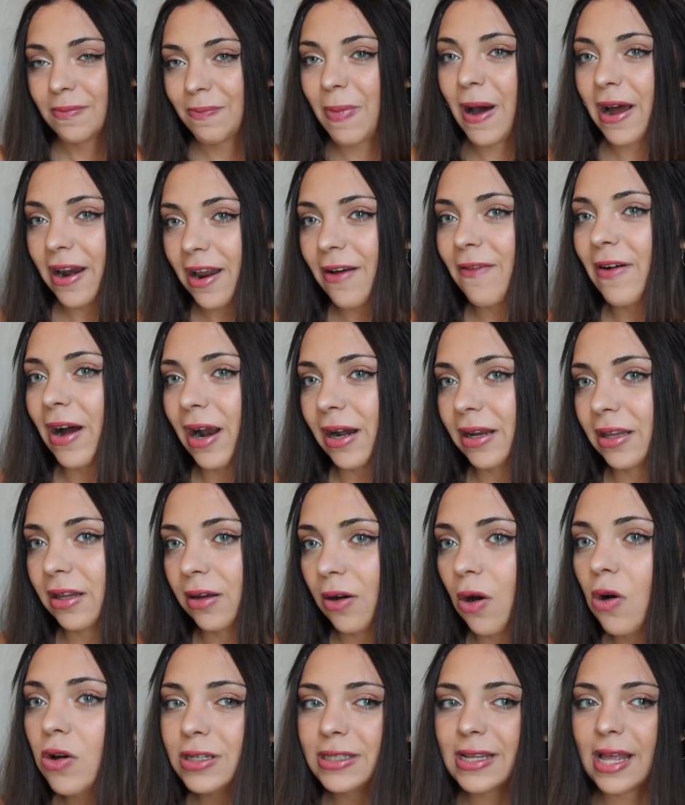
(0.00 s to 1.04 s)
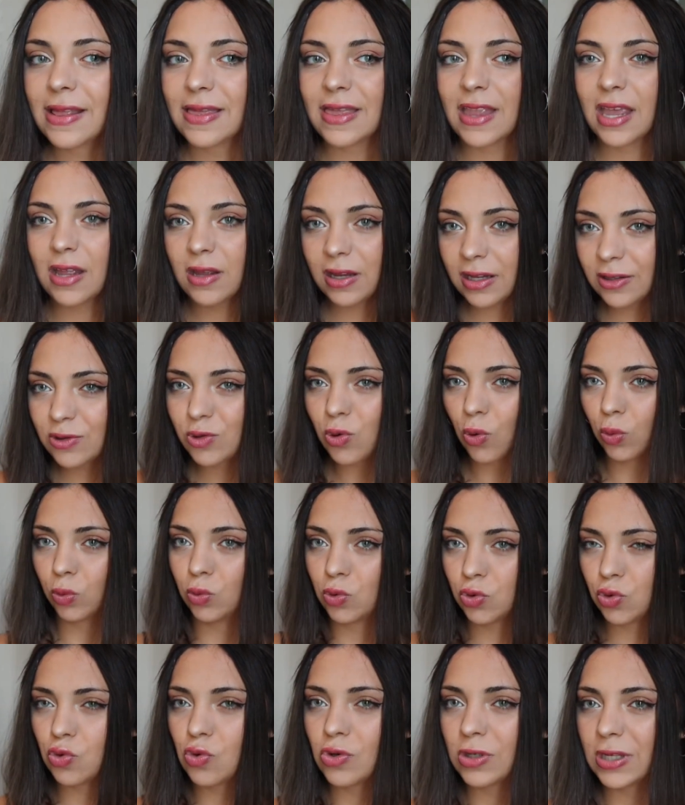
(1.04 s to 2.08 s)
Para vardı. O yüzden nereyi çok
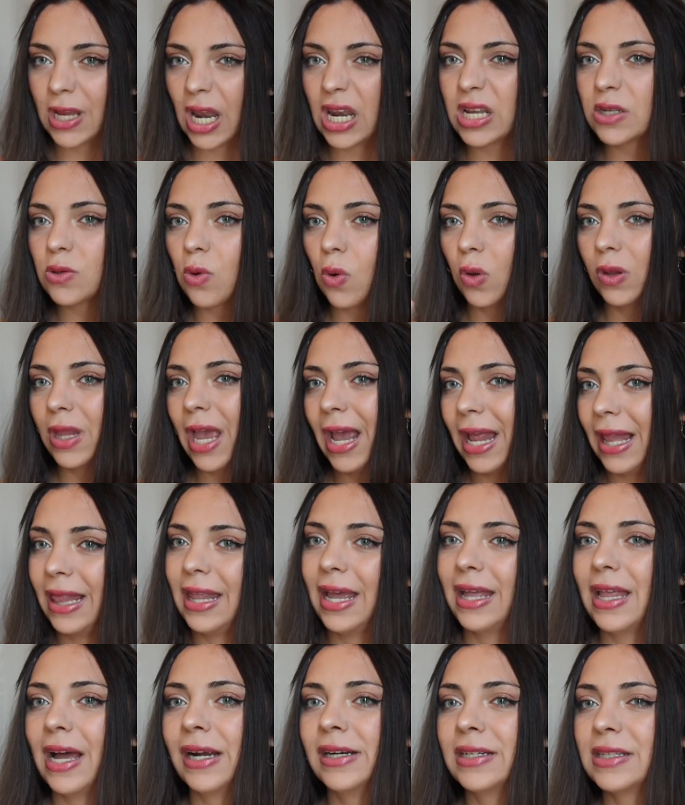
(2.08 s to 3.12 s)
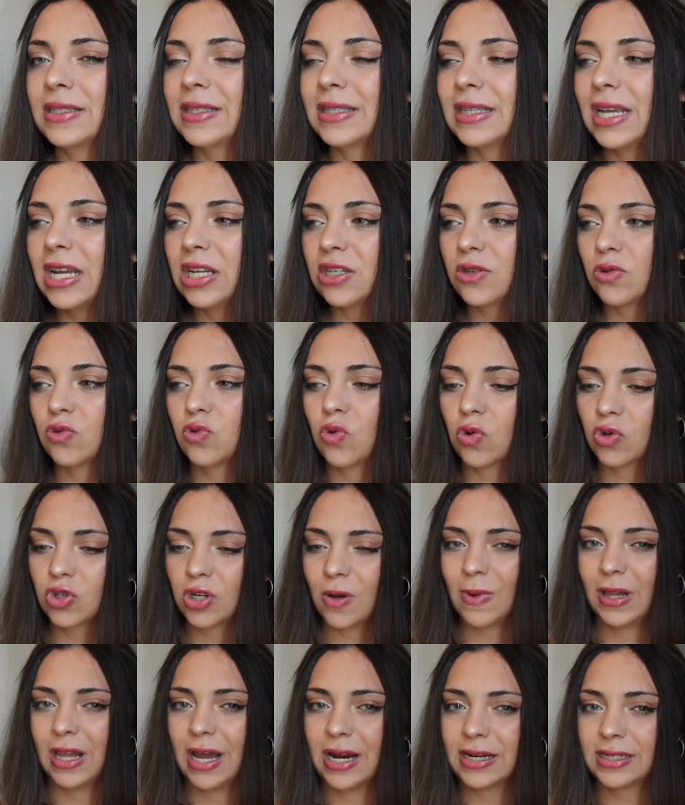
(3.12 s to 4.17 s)
düşünürseniz onu elde edersiniz. Ne için çok
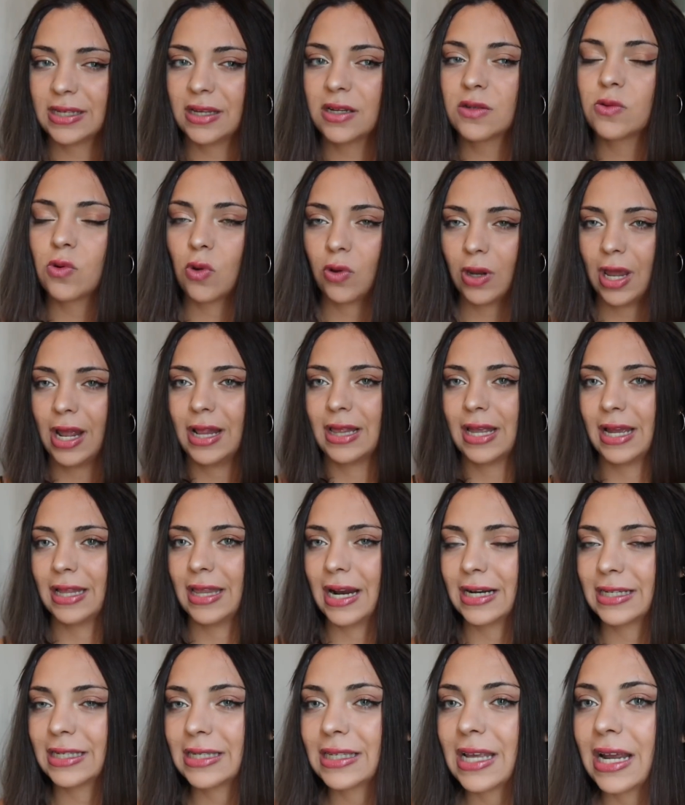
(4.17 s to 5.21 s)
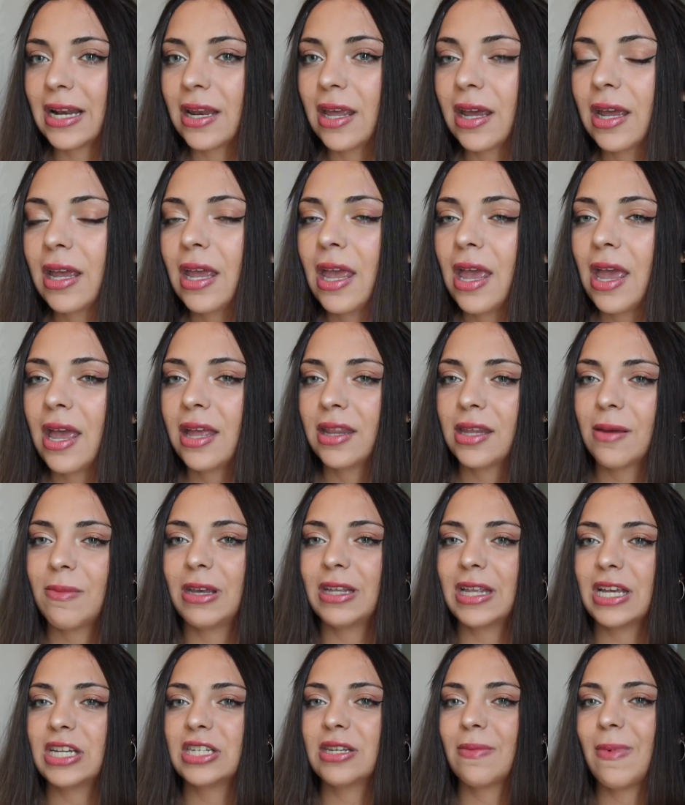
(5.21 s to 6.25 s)
çabalarsanız onu elde edersiniz. Hani tabii
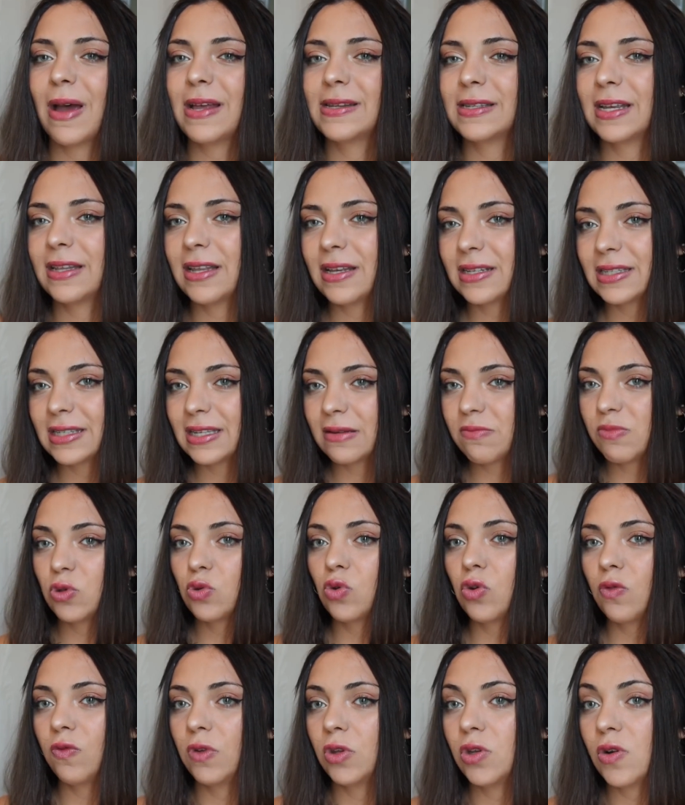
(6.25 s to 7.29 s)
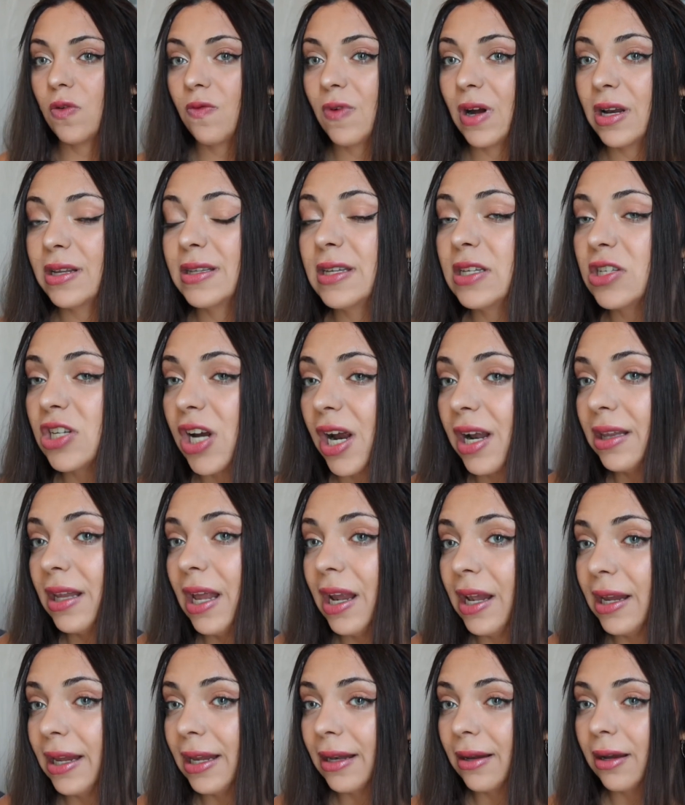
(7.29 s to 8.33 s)
ki de işte ben zaten size bir sürü videom var
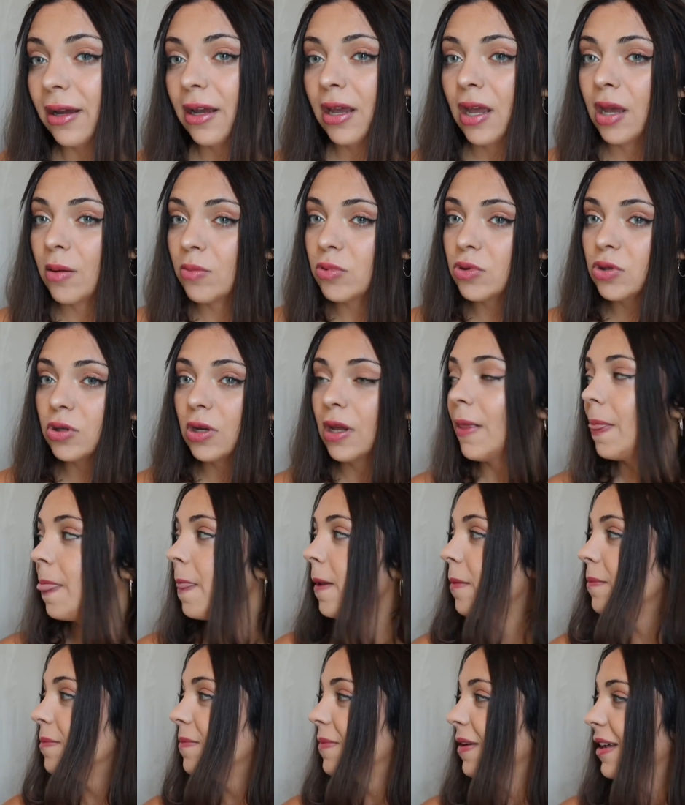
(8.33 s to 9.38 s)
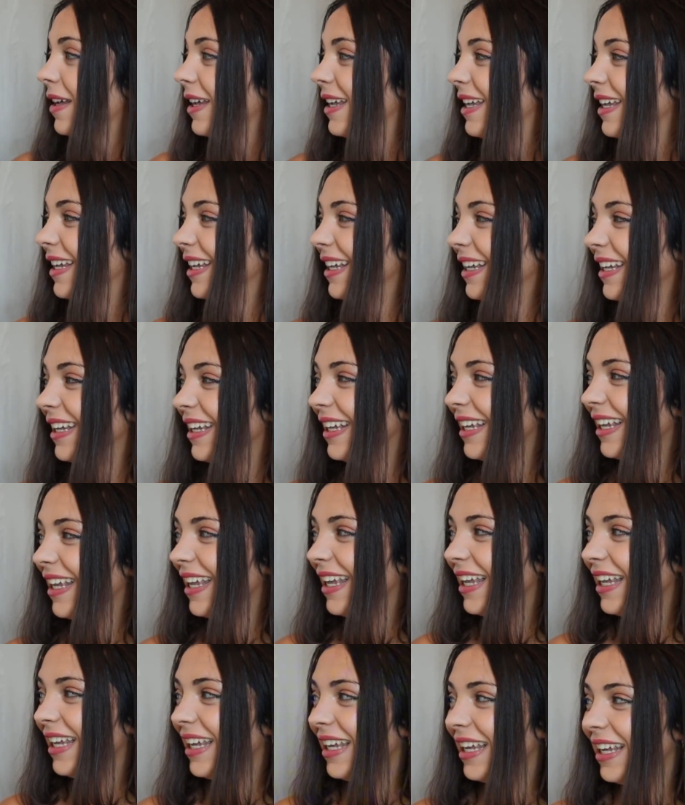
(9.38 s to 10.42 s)
ticaretle ilgili. Bu kız, bu kız
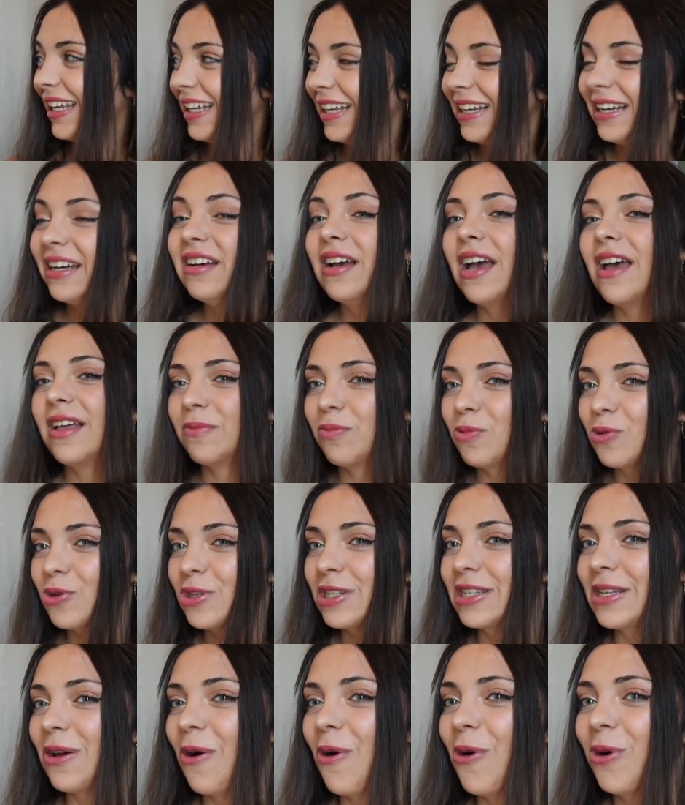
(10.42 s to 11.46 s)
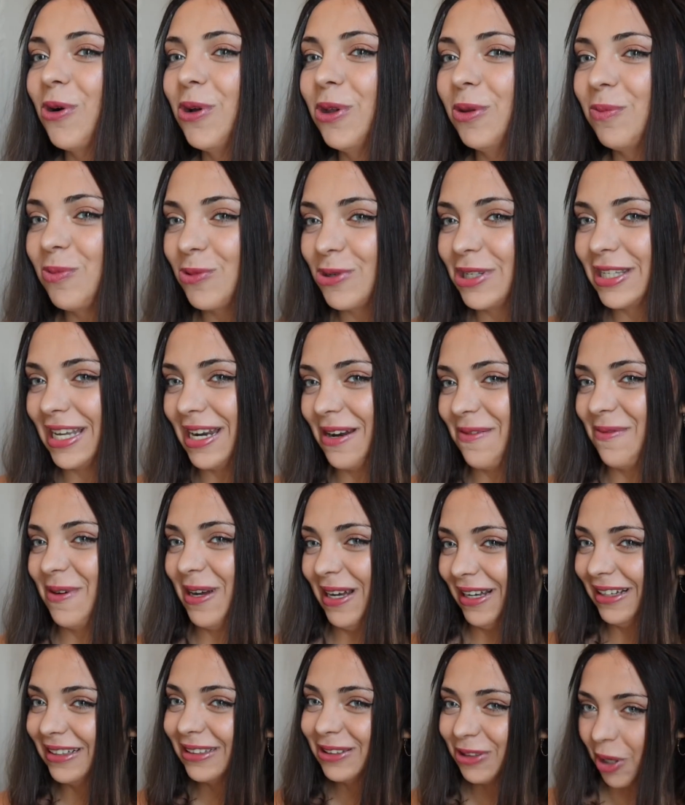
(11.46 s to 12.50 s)
harçlıklarını toplayarak evet, burs, aldı. okul
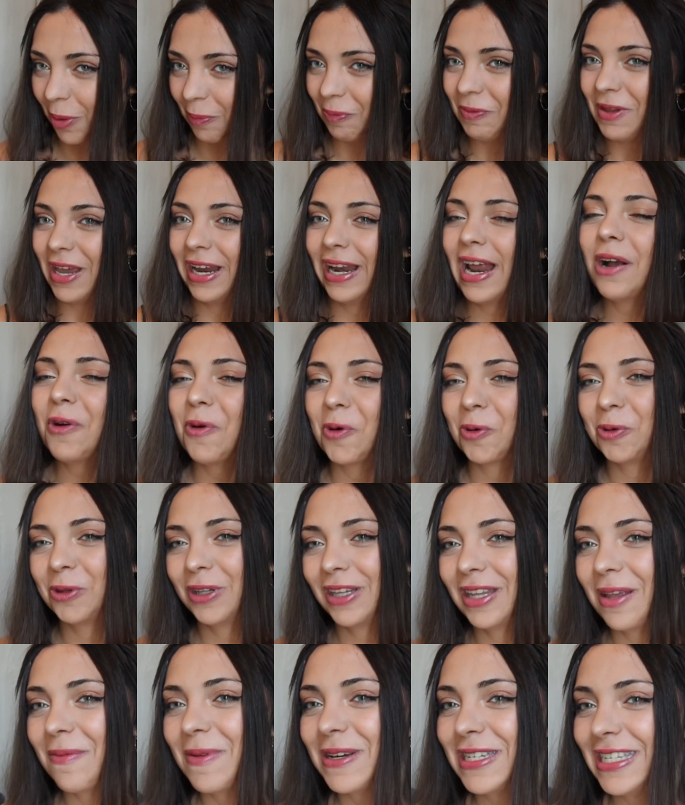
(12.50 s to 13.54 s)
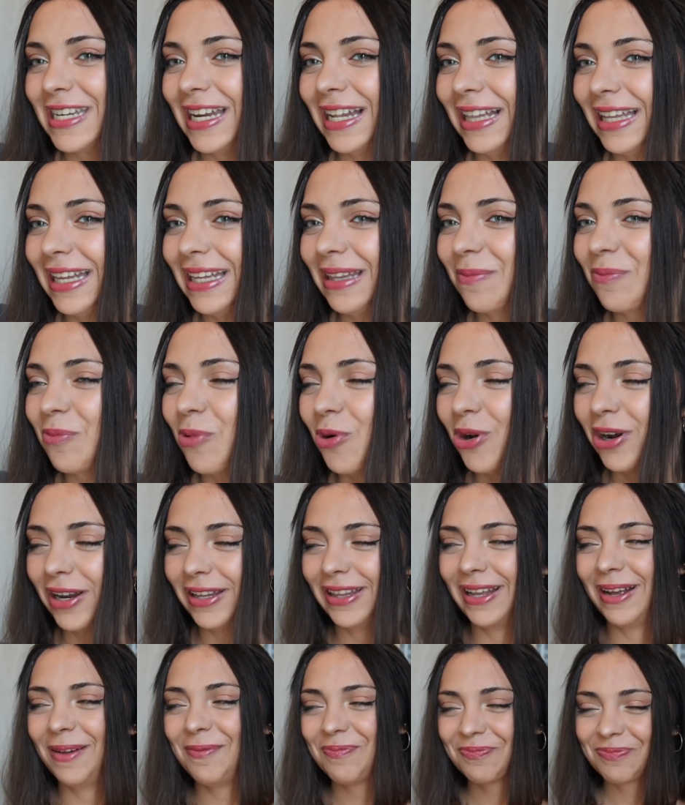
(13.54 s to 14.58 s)
burslarımı toplayarak. Okulda da başarılıydım bu
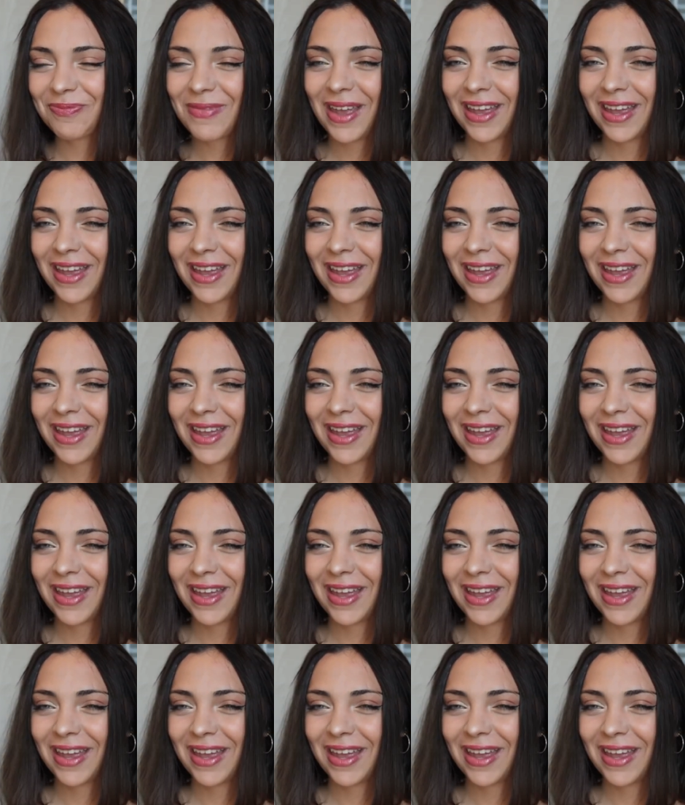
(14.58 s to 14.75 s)
arada.